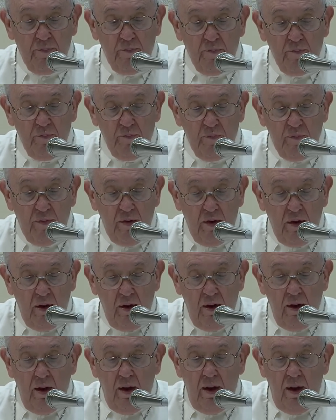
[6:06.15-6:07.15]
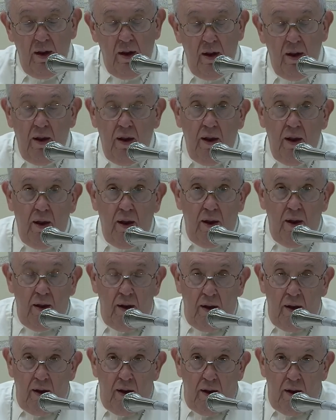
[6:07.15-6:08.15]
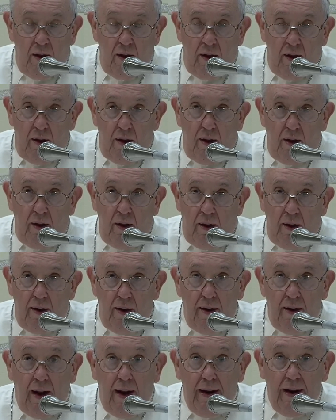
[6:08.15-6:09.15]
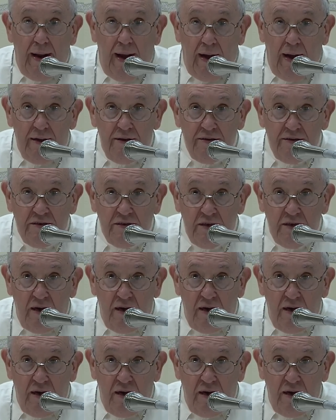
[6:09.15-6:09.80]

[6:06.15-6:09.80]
Khi người cao tuổi chúc lành cho cuộc sống mà họ đã từng nếm trải,